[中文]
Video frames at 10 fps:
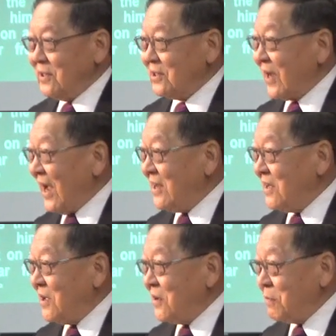是
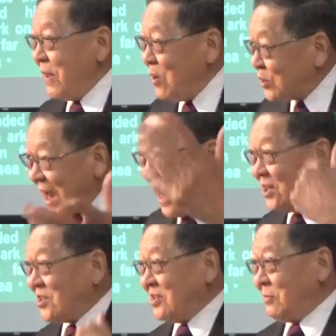吧？没有
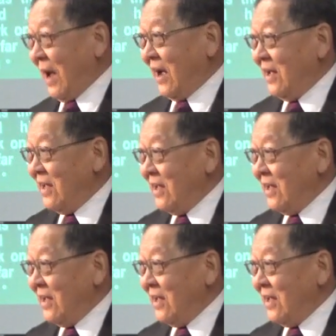常识嘛？